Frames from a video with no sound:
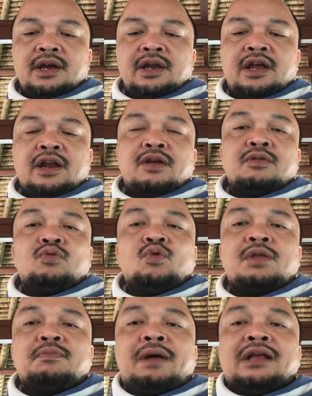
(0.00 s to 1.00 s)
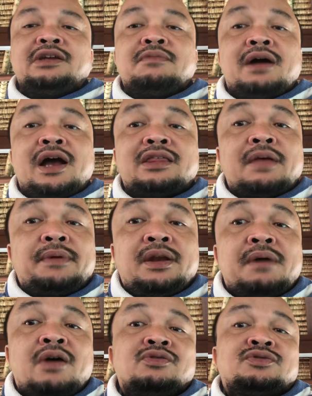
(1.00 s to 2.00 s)
Ini ada surat panjang banget tapi ini
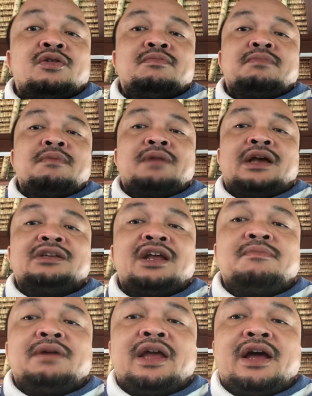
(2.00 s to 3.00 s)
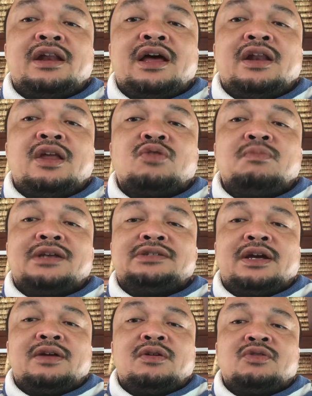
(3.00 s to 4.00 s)
bagus sob. Pembelajaran bagi Anda Anda harus
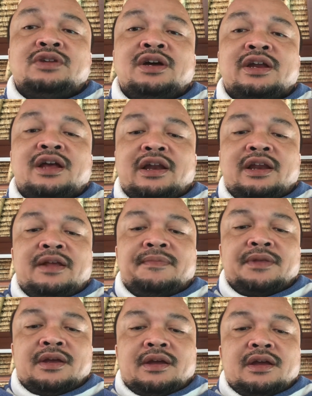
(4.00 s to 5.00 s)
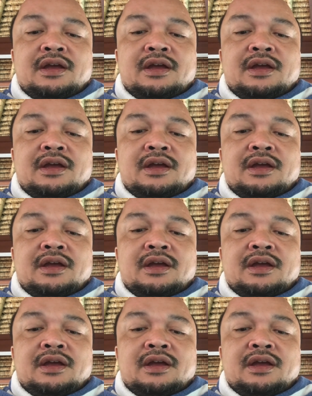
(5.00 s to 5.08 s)
baca harus dengarkan ini.